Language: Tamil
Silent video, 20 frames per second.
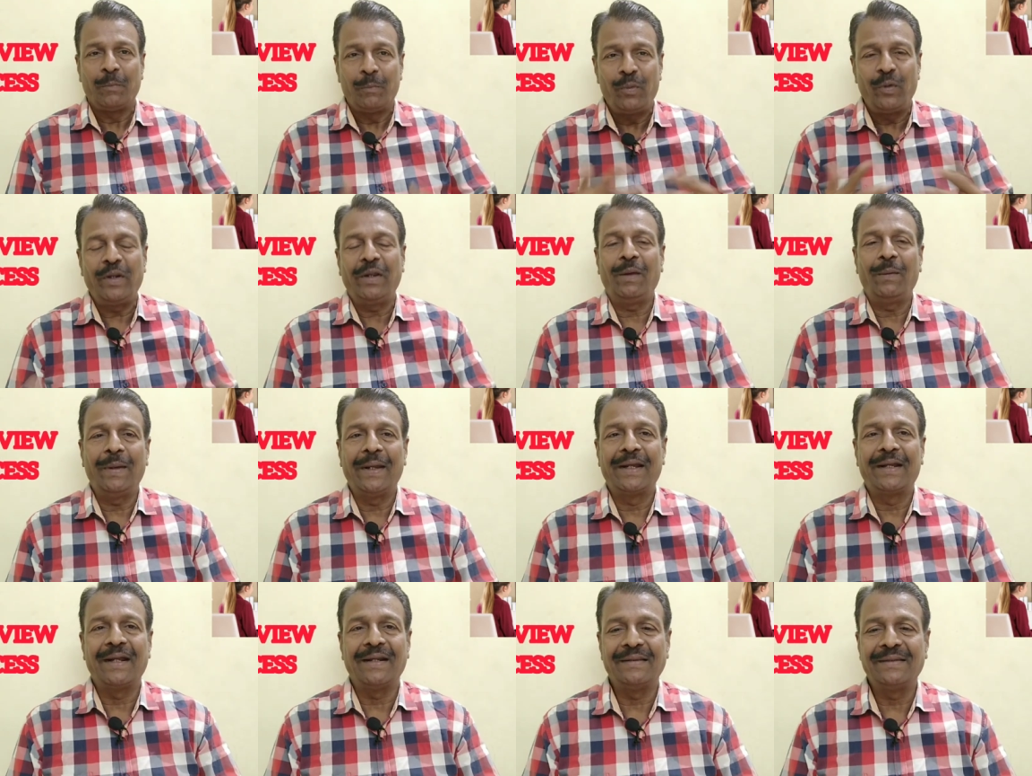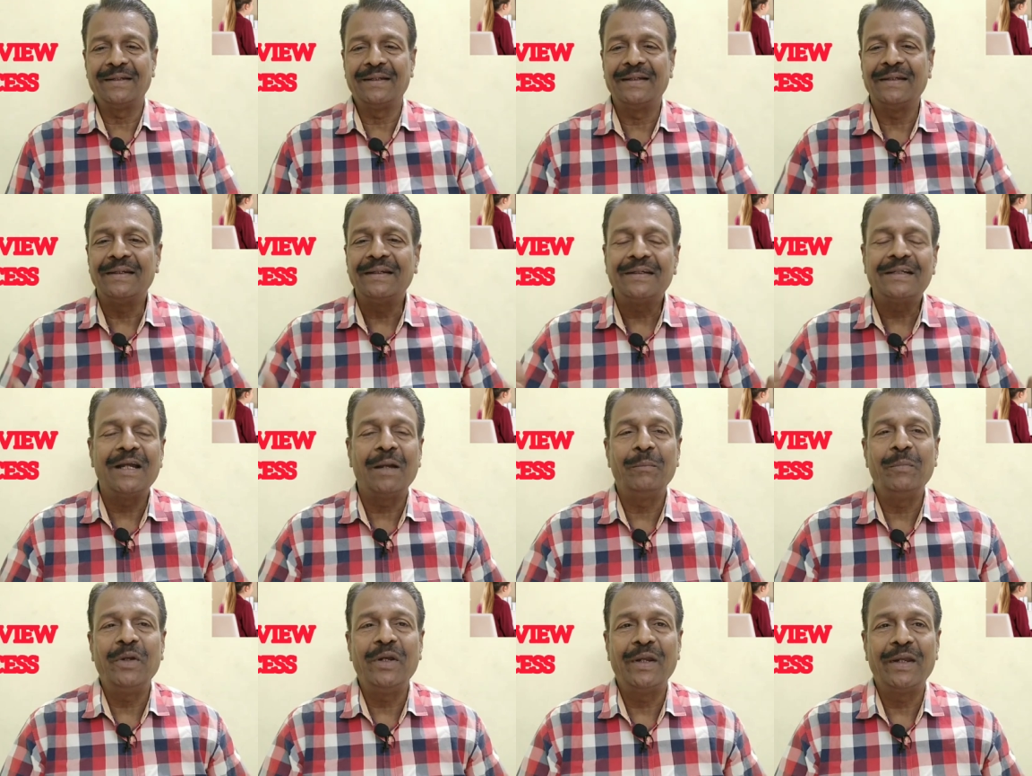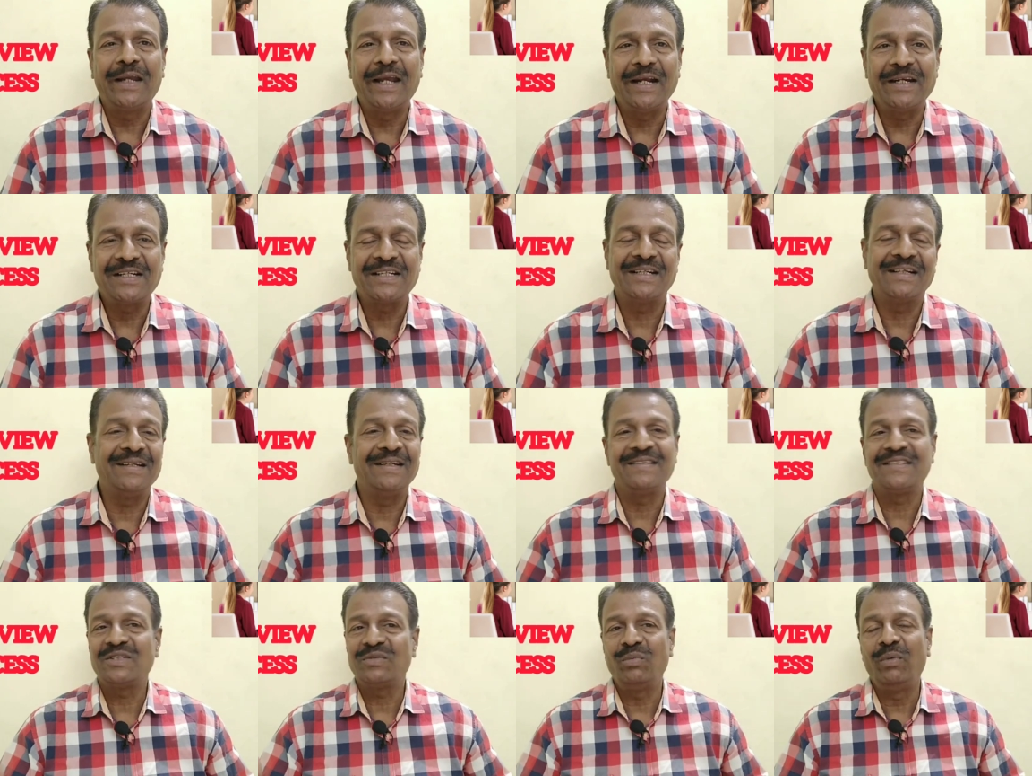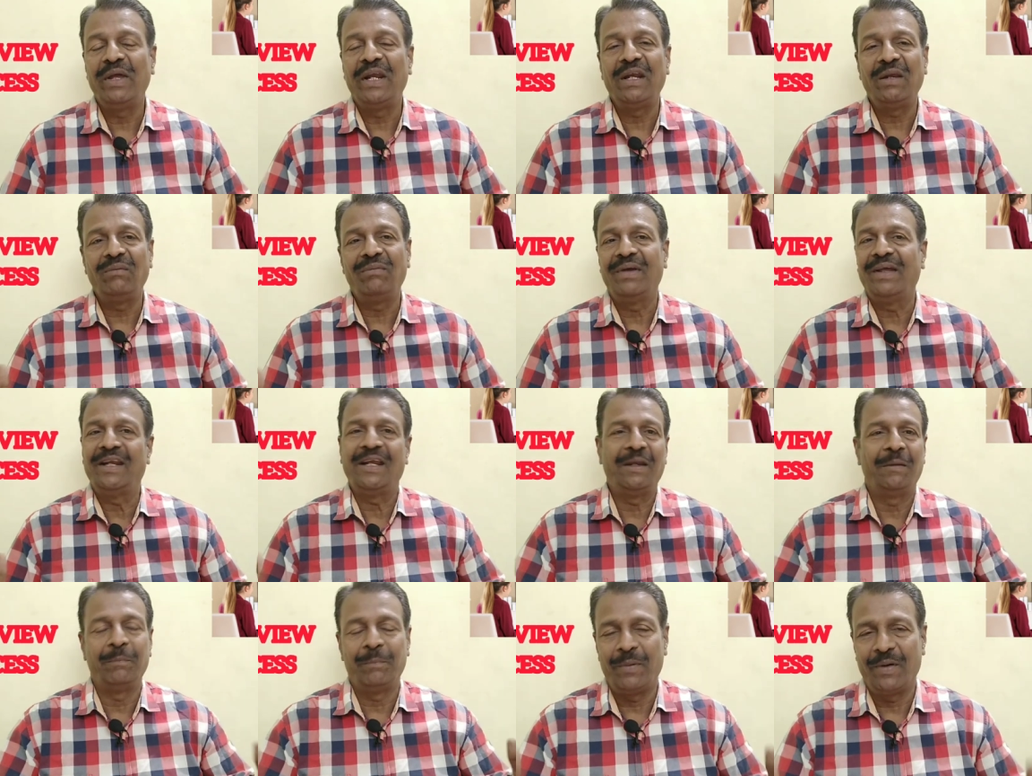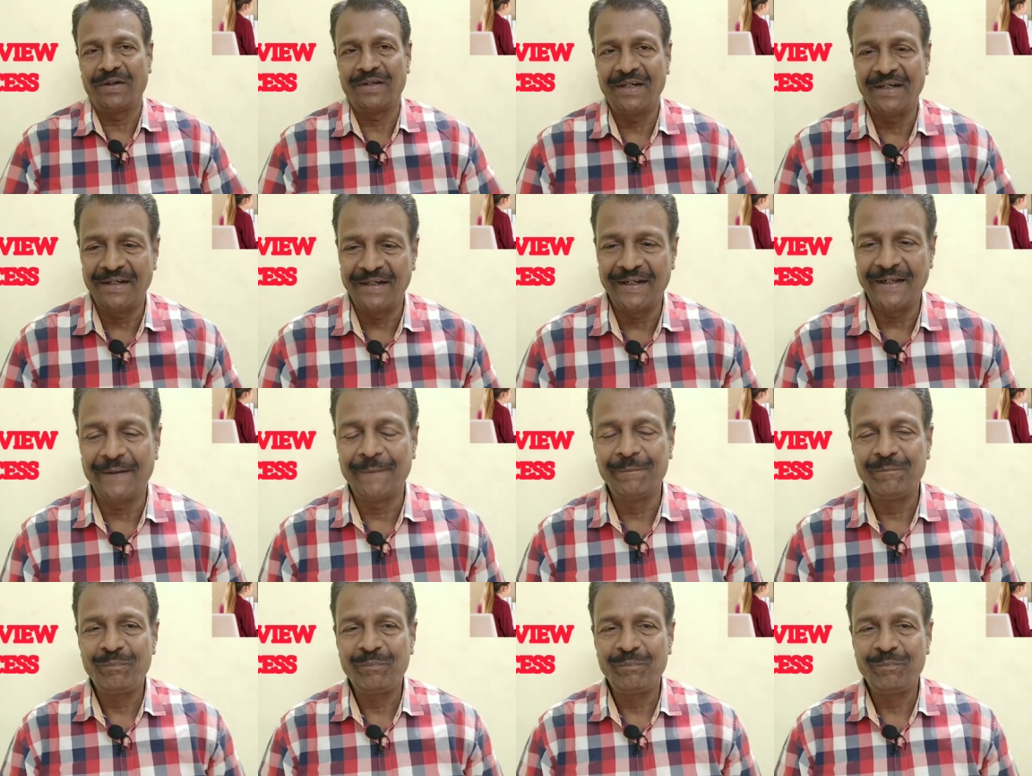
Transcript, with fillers: புரிய வைக்கிறதுக்கு கம்யூனிகேஷன் இஸ் வெரி வெரி இம்பார்ட்டண்ட்டு